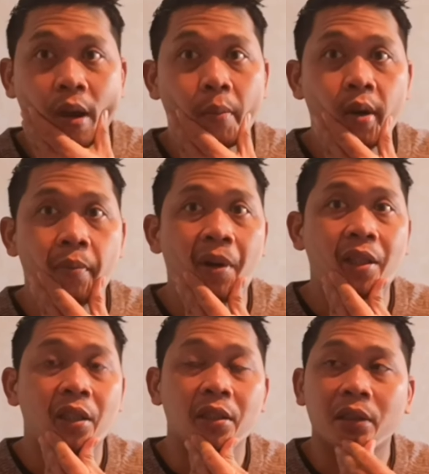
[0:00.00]
PB
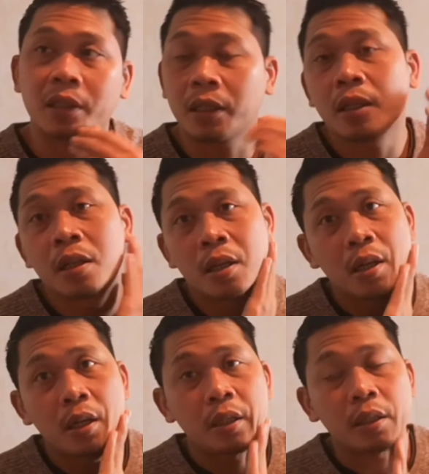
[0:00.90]
Pasir
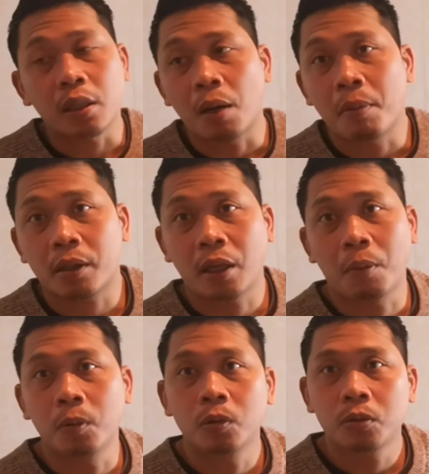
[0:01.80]
di kamar
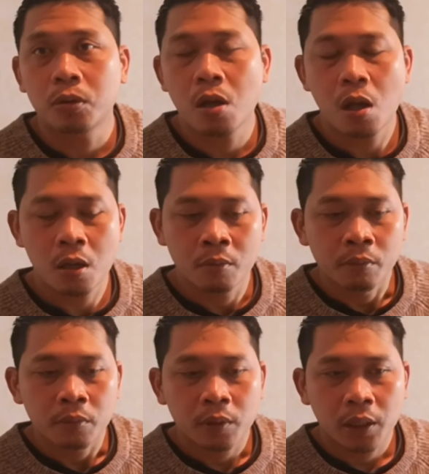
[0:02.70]
tamu
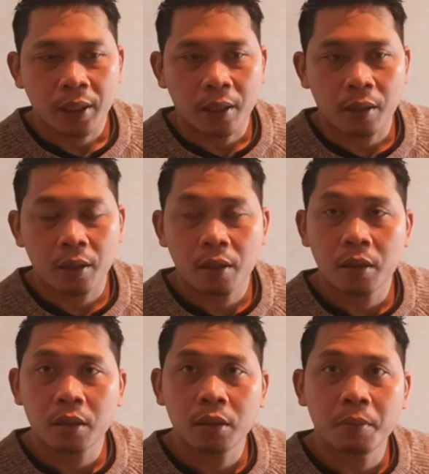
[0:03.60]

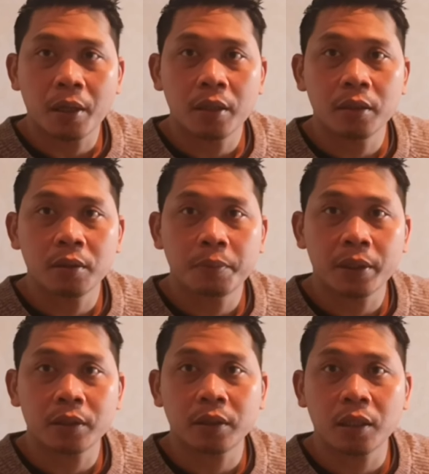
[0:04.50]
karena kemarin
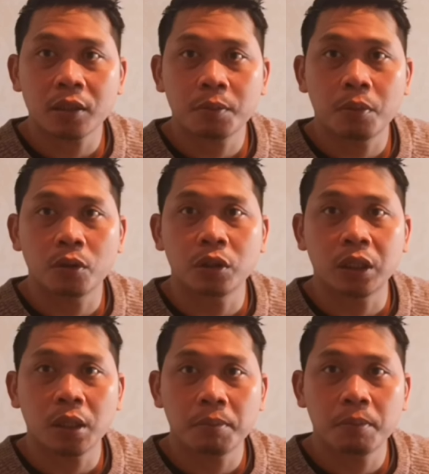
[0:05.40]
pas tes
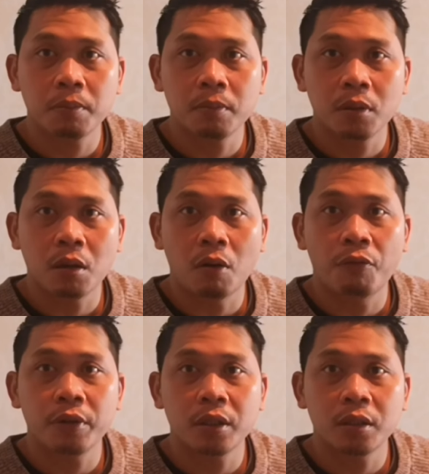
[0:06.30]
positif
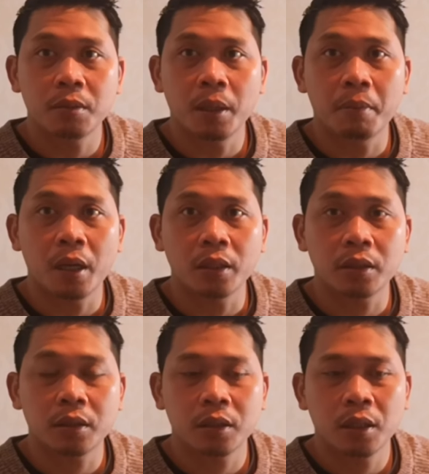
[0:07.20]
COVID-19
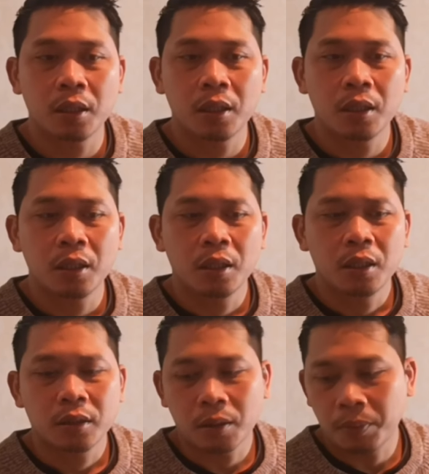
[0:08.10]

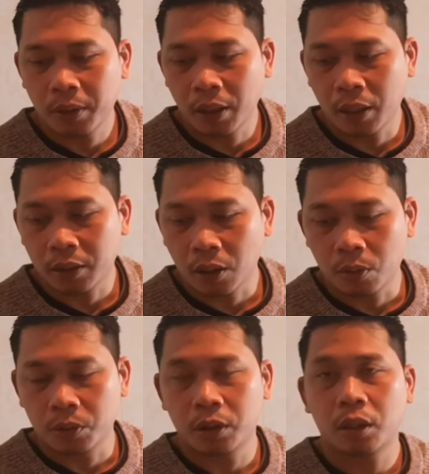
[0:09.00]
tapi nggak
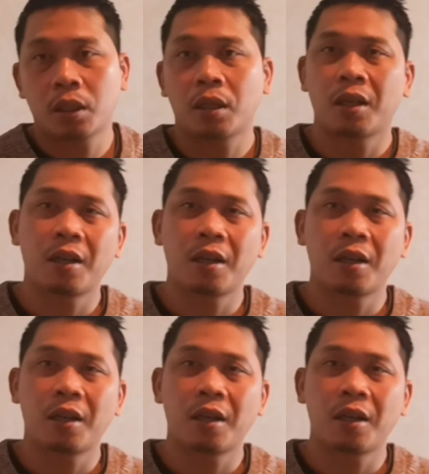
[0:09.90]
tahu sih